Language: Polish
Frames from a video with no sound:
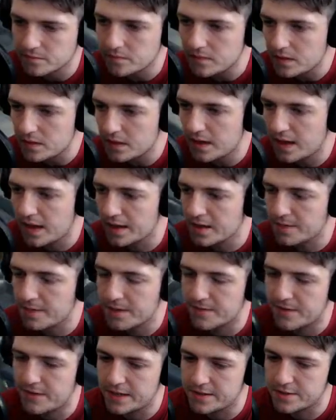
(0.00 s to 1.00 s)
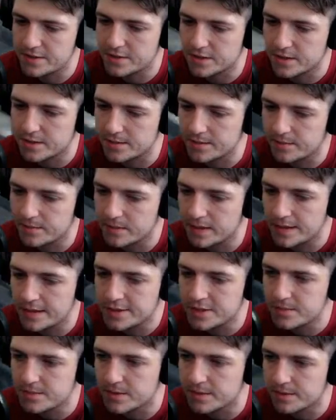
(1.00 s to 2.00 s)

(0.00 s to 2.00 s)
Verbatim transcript: A dobra, walić to. Lecimy.